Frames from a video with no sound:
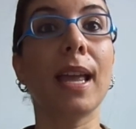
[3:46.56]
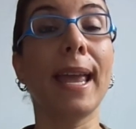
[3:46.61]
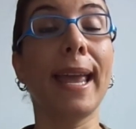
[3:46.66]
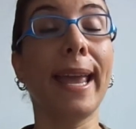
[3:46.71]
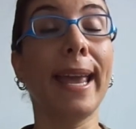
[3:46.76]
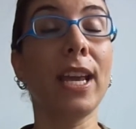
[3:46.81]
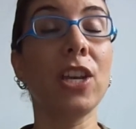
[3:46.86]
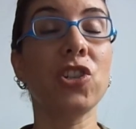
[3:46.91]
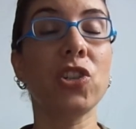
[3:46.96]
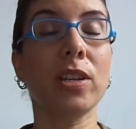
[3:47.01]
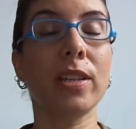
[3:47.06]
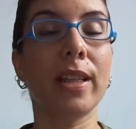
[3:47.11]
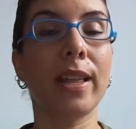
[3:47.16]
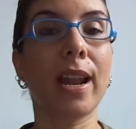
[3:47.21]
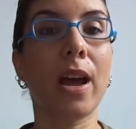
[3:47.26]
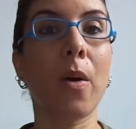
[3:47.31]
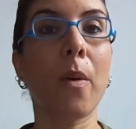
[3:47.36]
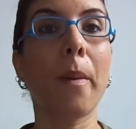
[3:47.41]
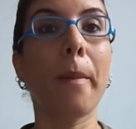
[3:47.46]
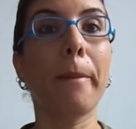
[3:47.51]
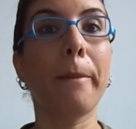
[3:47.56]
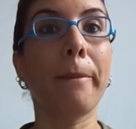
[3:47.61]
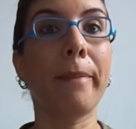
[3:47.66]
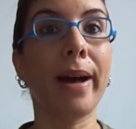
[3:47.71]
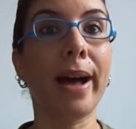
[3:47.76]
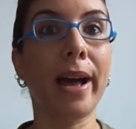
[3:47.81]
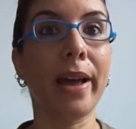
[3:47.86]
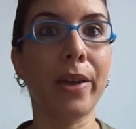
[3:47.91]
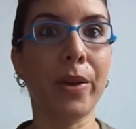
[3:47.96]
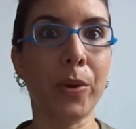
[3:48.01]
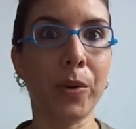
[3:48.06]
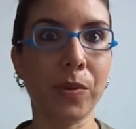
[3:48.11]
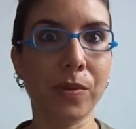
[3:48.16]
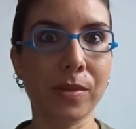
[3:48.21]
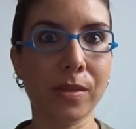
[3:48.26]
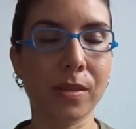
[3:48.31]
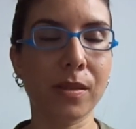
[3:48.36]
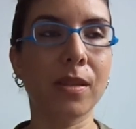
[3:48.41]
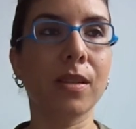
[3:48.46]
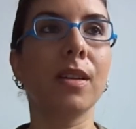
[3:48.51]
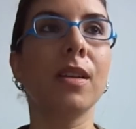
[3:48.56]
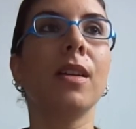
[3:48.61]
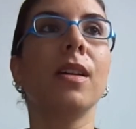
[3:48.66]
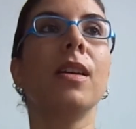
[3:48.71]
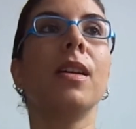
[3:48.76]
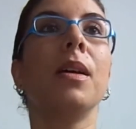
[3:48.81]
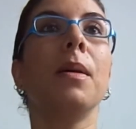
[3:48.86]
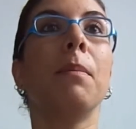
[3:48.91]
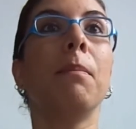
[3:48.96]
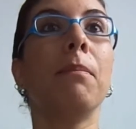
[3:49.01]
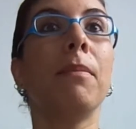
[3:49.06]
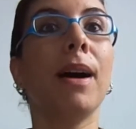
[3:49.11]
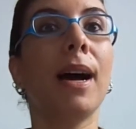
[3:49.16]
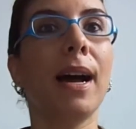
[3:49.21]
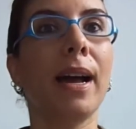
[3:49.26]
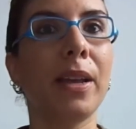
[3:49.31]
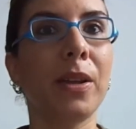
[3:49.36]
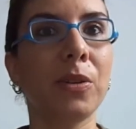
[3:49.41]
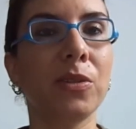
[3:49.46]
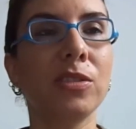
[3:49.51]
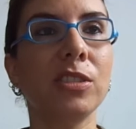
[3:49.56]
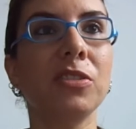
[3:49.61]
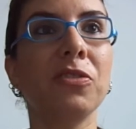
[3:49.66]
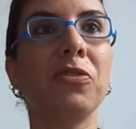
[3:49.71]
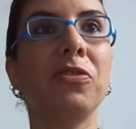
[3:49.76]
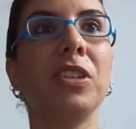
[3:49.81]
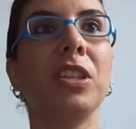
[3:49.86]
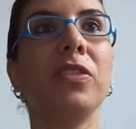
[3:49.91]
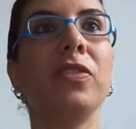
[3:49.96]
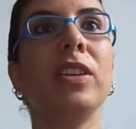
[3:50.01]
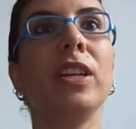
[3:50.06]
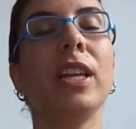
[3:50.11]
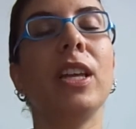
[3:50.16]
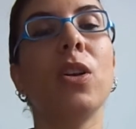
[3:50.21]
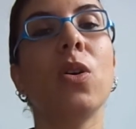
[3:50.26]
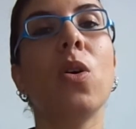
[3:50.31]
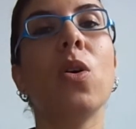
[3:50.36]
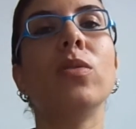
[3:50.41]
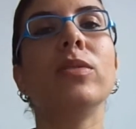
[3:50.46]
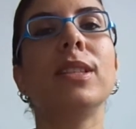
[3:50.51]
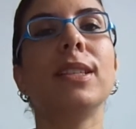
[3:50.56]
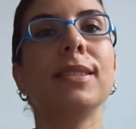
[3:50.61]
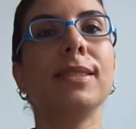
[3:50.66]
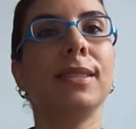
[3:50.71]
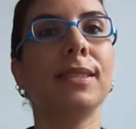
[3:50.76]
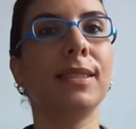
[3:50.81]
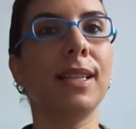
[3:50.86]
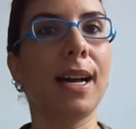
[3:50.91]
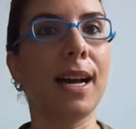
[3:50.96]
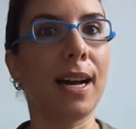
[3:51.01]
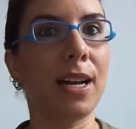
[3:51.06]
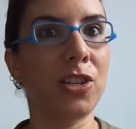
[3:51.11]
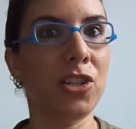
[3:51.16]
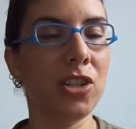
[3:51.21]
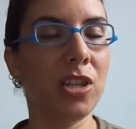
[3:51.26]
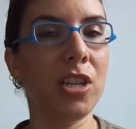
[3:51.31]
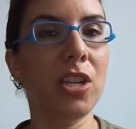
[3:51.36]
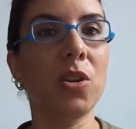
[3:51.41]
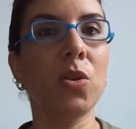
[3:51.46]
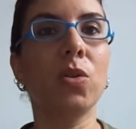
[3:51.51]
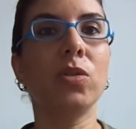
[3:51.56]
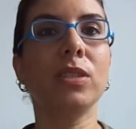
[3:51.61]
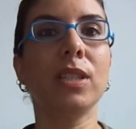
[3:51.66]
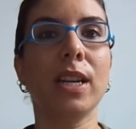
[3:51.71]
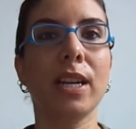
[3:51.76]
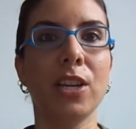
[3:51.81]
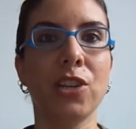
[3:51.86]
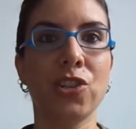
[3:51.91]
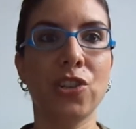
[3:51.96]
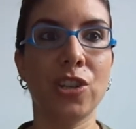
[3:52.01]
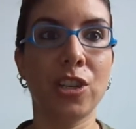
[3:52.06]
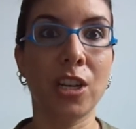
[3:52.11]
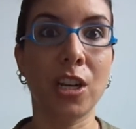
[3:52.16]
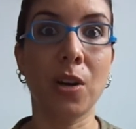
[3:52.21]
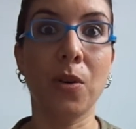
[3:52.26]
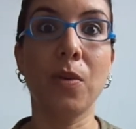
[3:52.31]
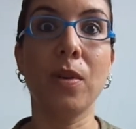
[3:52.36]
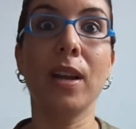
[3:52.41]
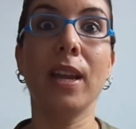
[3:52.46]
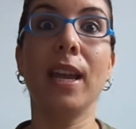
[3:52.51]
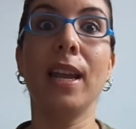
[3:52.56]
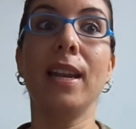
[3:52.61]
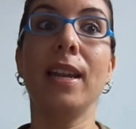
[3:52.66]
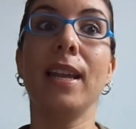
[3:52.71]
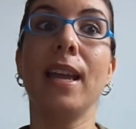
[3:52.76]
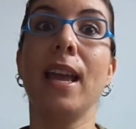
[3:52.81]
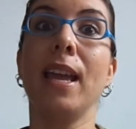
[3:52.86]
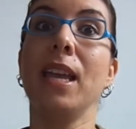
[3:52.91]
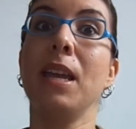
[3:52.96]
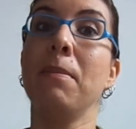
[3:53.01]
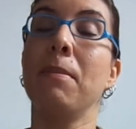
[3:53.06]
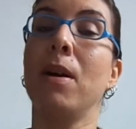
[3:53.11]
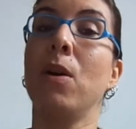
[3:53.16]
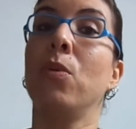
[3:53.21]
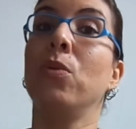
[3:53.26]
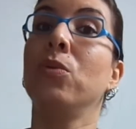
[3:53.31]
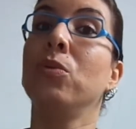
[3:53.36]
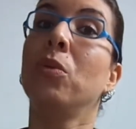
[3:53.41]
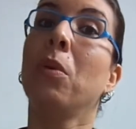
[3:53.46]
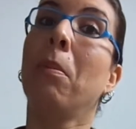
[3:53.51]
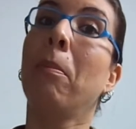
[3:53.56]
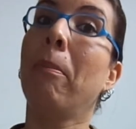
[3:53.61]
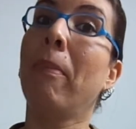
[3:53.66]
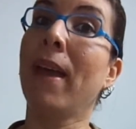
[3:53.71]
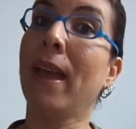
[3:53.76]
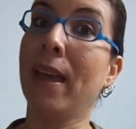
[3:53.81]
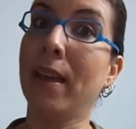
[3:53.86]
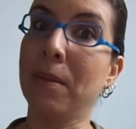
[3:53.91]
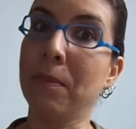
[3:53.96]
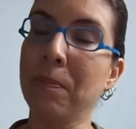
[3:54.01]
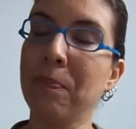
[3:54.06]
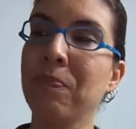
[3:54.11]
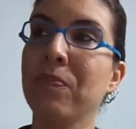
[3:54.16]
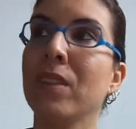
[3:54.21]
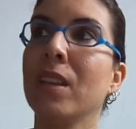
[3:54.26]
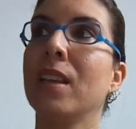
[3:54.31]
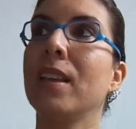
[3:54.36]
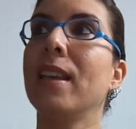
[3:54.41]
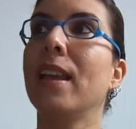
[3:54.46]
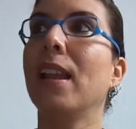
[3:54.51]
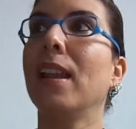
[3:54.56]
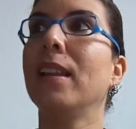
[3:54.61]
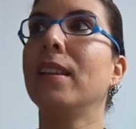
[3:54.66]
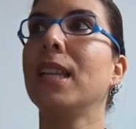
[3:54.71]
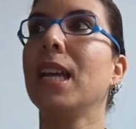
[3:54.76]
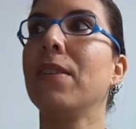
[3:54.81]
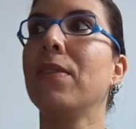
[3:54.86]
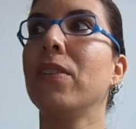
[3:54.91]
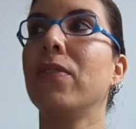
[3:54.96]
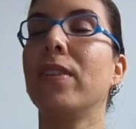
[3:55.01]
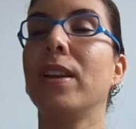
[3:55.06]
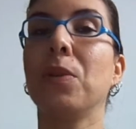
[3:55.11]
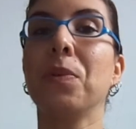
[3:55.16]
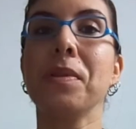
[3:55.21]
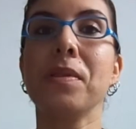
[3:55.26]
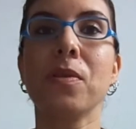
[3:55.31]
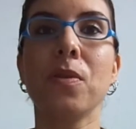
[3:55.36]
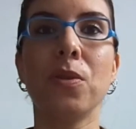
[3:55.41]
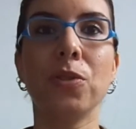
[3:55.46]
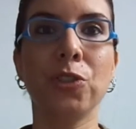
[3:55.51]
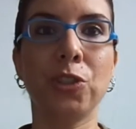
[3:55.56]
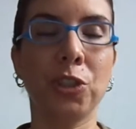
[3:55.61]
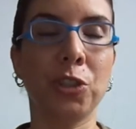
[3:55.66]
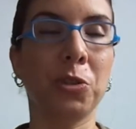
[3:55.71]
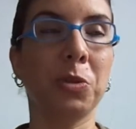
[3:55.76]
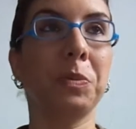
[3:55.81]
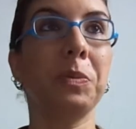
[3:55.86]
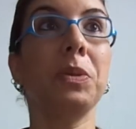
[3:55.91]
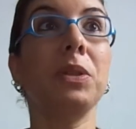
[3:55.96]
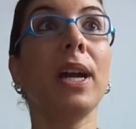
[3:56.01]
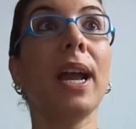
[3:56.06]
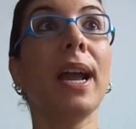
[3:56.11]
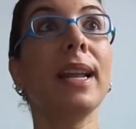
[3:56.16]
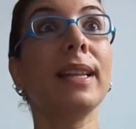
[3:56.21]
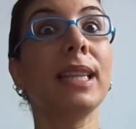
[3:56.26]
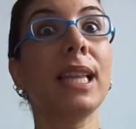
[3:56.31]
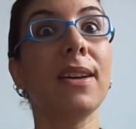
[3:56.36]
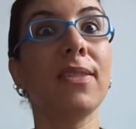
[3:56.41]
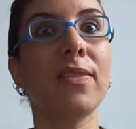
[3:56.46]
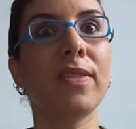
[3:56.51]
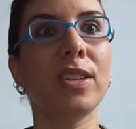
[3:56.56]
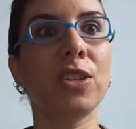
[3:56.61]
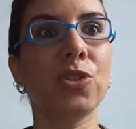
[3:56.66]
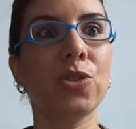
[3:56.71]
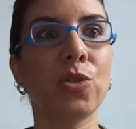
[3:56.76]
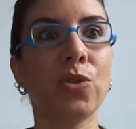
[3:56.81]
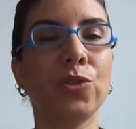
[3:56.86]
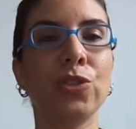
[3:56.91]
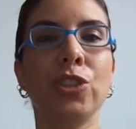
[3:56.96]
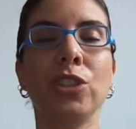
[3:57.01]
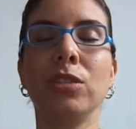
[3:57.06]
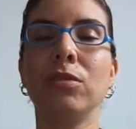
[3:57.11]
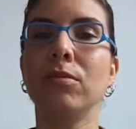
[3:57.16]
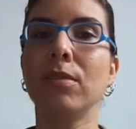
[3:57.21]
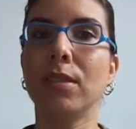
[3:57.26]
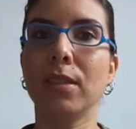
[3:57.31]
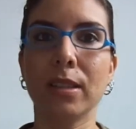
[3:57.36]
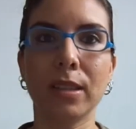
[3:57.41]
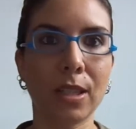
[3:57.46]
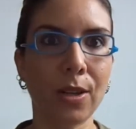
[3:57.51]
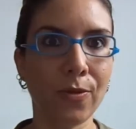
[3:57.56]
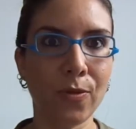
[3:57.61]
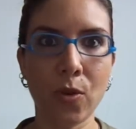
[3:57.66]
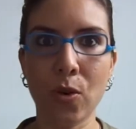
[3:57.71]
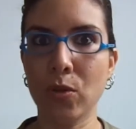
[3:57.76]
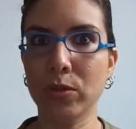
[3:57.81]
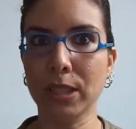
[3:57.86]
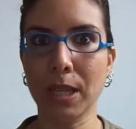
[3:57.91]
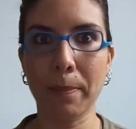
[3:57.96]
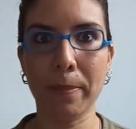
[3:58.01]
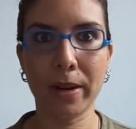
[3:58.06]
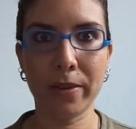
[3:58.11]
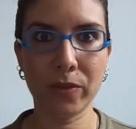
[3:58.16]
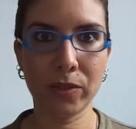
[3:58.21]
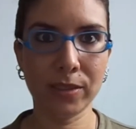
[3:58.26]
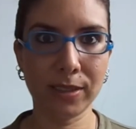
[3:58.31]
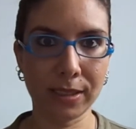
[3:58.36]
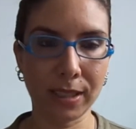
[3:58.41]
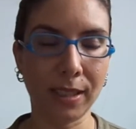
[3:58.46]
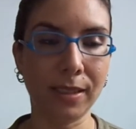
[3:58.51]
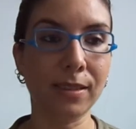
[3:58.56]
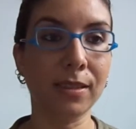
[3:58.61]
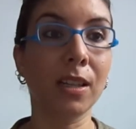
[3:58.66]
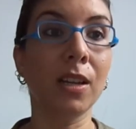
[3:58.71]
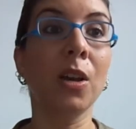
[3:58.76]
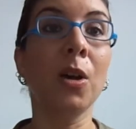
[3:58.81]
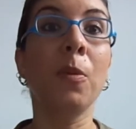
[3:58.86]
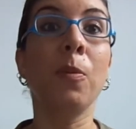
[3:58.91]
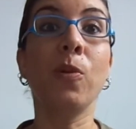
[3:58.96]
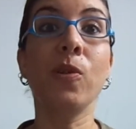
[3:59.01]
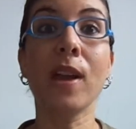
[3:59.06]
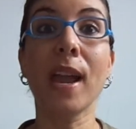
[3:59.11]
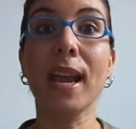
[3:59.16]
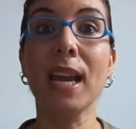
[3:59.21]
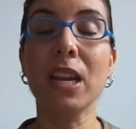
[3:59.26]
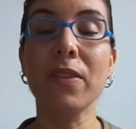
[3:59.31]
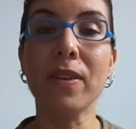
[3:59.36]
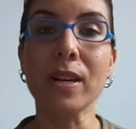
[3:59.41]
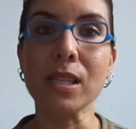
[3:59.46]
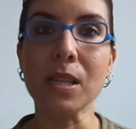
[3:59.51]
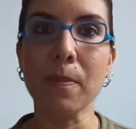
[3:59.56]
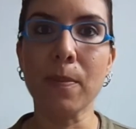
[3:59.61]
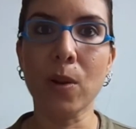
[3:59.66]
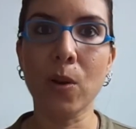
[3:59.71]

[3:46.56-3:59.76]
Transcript: ex-general Miles. Miles vive em outra cidade, em outra região, ele é irmão do Ben, e ele está vivendo escondido. Por que, que ele está vivendo escondido? Não vou contar para vocês. Por que, que ele vai ser